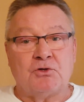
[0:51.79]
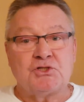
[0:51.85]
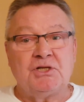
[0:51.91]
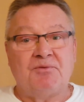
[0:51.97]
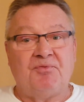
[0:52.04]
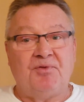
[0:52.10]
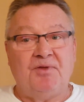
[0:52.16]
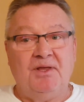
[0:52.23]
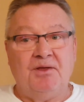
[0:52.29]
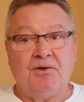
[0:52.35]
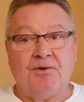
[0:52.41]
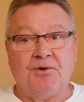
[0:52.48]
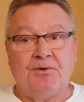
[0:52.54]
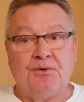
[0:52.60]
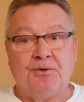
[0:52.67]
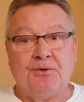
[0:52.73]
j'ai fait
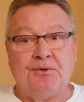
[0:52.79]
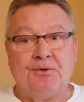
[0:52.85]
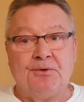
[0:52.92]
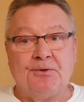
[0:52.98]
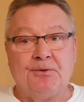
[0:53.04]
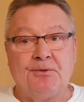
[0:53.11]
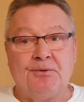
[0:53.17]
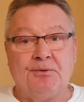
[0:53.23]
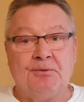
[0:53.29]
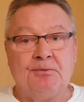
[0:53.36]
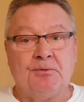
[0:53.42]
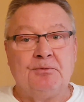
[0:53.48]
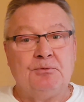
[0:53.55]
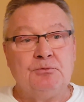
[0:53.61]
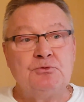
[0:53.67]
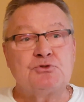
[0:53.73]
euh,
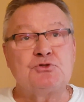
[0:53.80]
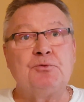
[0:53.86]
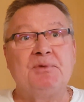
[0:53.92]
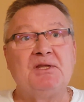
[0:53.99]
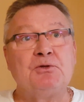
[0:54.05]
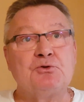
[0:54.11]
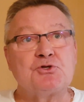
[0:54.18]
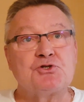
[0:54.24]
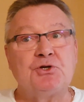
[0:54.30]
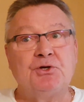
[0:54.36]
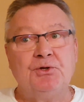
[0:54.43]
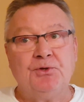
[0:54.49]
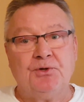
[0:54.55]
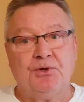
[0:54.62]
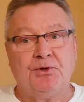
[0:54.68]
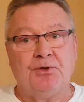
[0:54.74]
une semaine de
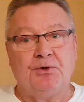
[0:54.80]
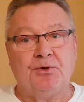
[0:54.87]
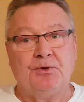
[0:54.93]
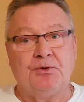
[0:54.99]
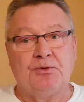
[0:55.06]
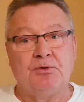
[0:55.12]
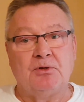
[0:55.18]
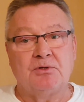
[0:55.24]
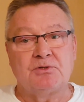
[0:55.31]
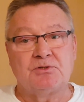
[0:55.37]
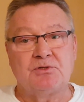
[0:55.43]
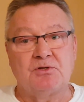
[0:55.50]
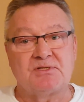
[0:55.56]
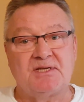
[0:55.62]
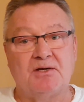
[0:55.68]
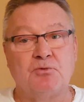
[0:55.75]
jeûne
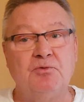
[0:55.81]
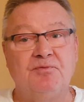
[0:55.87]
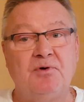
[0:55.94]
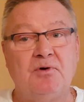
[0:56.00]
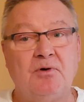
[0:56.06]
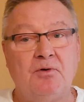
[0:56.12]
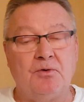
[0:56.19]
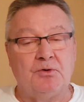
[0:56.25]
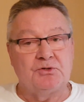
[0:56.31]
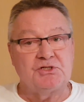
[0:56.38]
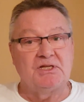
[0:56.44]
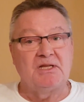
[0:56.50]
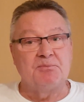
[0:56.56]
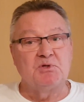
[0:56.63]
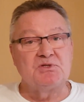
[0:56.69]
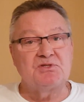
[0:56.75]
dans, un couvent chez
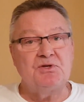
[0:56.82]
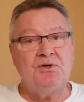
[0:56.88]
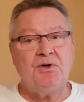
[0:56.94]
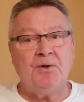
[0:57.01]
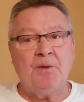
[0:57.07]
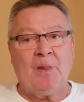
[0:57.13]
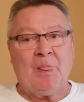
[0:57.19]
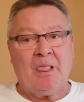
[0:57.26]
des bonnes sœurs.